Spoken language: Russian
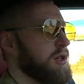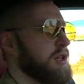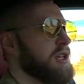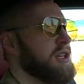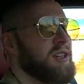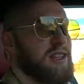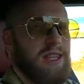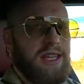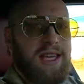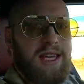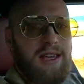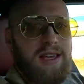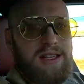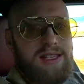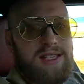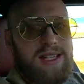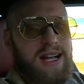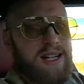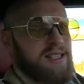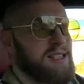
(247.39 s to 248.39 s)
И ты
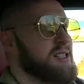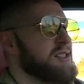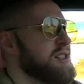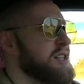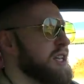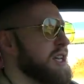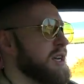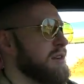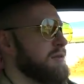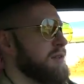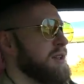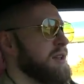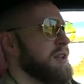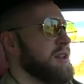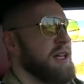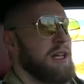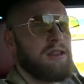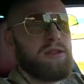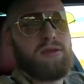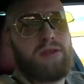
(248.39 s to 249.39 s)
сконцентрирован
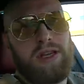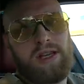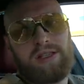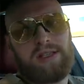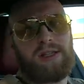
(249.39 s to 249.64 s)
на других